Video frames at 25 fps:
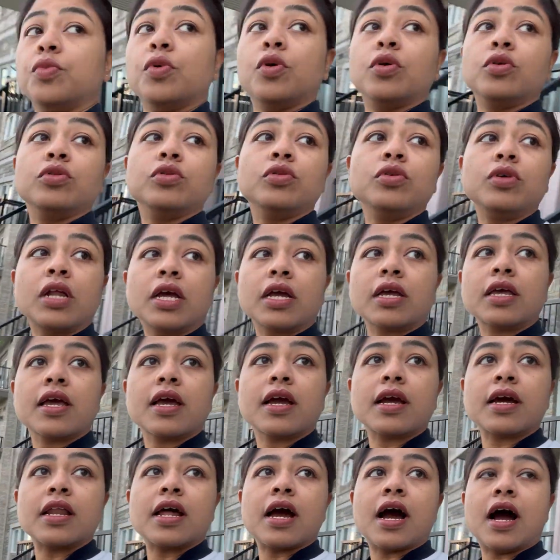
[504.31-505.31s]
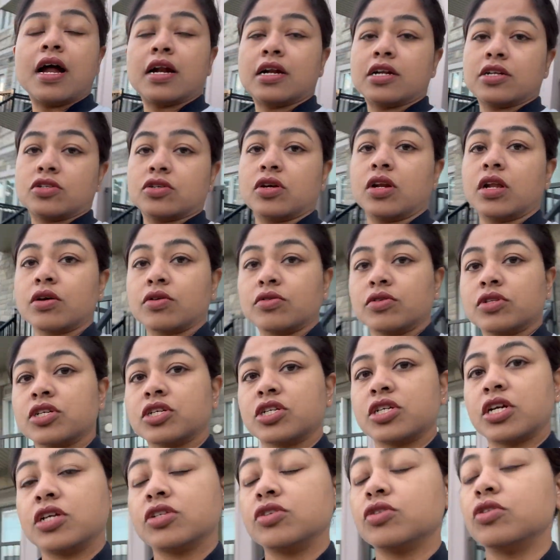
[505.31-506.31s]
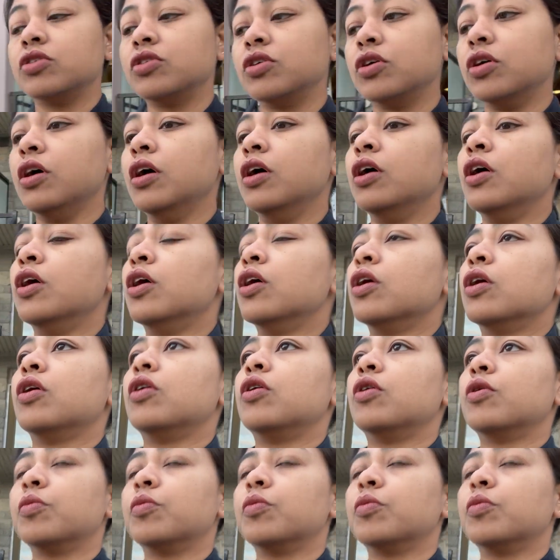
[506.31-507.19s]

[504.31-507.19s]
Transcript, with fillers: বন্ধু নাকি এখানে হাঁটা চলা করছে সেই জন্য ওর